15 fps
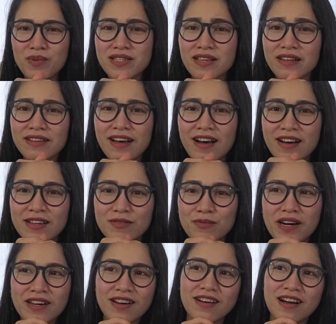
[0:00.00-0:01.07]
isang daan.
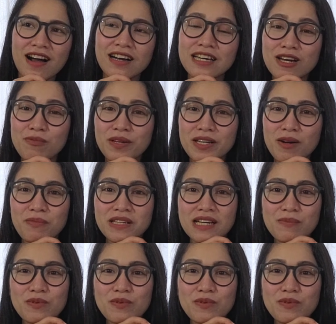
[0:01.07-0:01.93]
Parang ang hirap-hirap pa